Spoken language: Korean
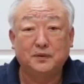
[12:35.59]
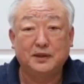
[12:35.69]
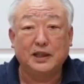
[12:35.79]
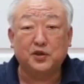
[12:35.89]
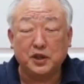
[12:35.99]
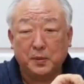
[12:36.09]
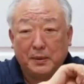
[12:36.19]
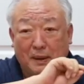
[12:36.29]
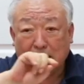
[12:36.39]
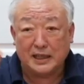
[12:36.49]
예수님이
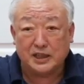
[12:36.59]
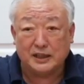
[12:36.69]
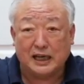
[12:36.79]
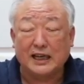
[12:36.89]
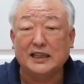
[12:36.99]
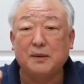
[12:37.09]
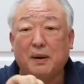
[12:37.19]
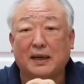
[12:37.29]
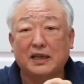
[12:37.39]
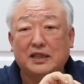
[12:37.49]
말하시는 하나님
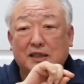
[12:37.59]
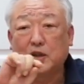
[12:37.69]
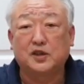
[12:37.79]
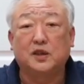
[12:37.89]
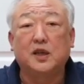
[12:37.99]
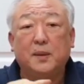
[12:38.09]
말하시는 것은